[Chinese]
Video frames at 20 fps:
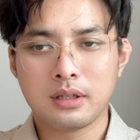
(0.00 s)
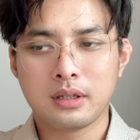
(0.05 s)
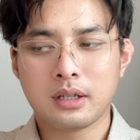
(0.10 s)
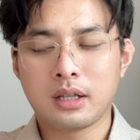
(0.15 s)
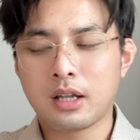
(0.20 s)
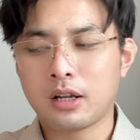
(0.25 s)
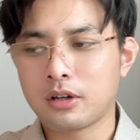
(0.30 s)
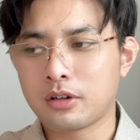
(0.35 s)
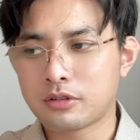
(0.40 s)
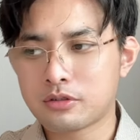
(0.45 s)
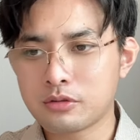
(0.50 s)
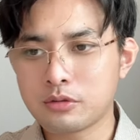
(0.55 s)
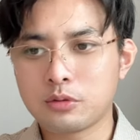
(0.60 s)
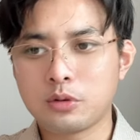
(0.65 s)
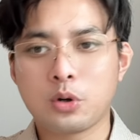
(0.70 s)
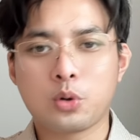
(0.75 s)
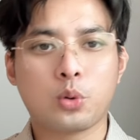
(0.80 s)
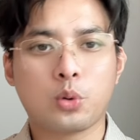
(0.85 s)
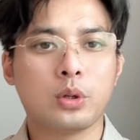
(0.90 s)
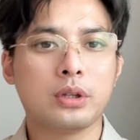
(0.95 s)
让中
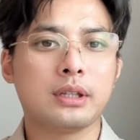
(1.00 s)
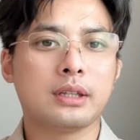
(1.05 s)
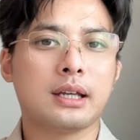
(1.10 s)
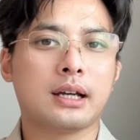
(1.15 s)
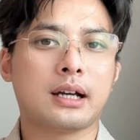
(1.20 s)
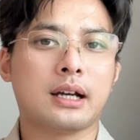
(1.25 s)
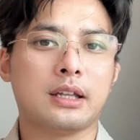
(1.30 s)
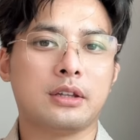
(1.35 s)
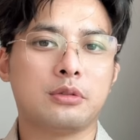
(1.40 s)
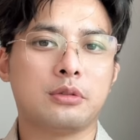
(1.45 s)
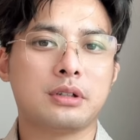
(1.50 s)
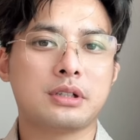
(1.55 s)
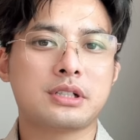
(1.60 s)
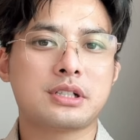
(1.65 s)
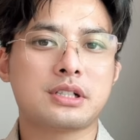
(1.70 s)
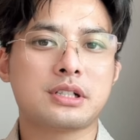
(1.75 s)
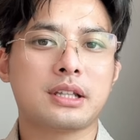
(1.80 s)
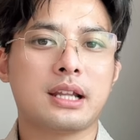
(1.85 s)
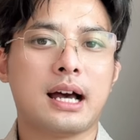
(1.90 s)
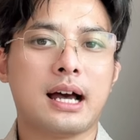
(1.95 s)
国国内的很多
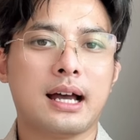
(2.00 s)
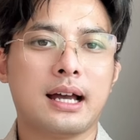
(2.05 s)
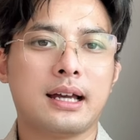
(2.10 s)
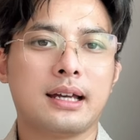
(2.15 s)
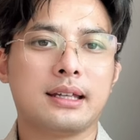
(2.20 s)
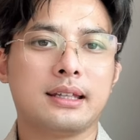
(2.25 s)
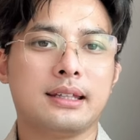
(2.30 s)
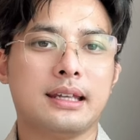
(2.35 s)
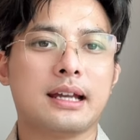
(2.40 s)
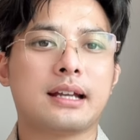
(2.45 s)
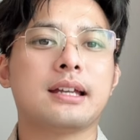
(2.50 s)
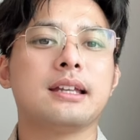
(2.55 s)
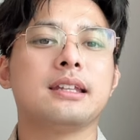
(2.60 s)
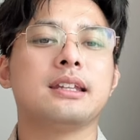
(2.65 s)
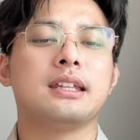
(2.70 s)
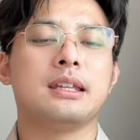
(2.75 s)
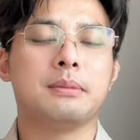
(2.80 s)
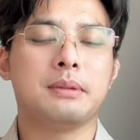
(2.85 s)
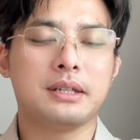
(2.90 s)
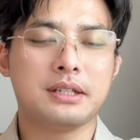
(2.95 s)
支那也跟
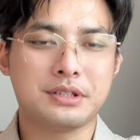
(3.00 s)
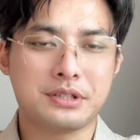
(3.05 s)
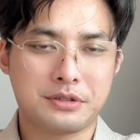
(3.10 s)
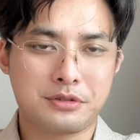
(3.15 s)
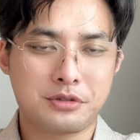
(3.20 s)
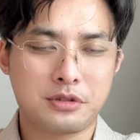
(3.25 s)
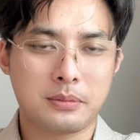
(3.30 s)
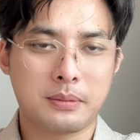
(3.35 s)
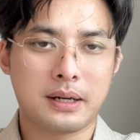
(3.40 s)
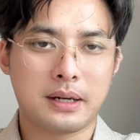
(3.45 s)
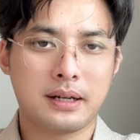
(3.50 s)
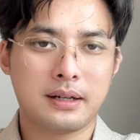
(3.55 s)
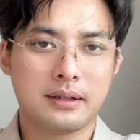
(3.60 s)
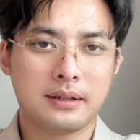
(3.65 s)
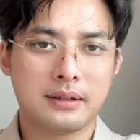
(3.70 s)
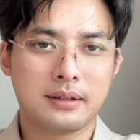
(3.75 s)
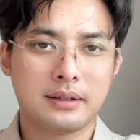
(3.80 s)
着你们一起去吧，